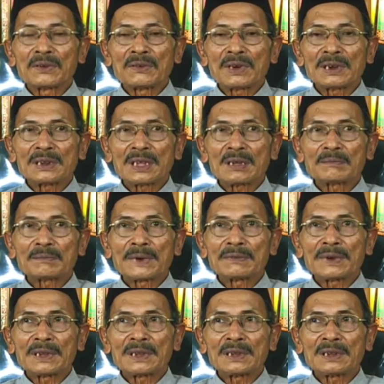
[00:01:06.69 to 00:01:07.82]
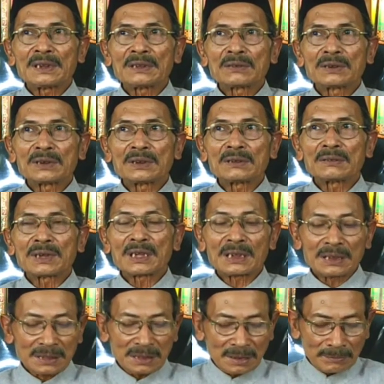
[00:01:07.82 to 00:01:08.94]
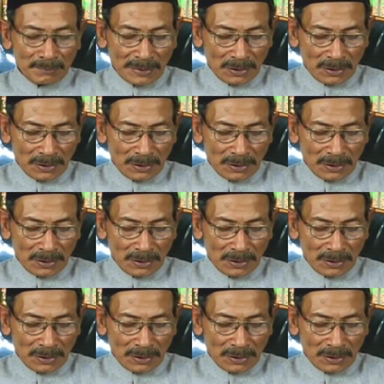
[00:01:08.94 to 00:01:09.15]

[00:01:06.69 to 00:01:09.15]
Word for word: wali ababai likulli wahidin